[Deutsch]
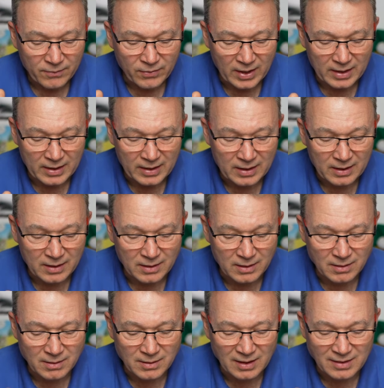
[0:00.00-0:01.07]
weil ich
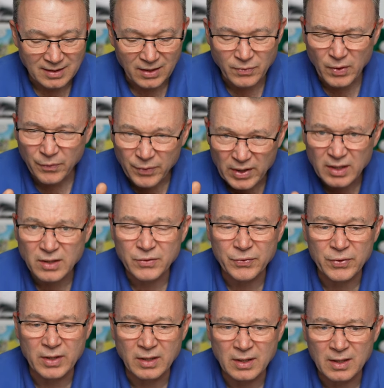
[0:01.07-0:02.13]
äh, das sehr verwirrend
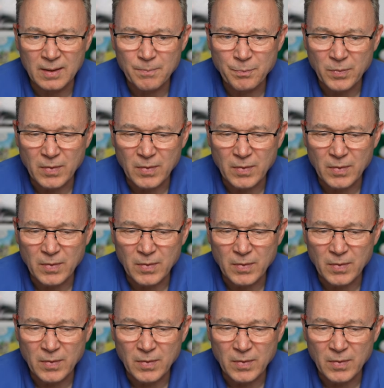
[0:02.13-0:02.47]
finde.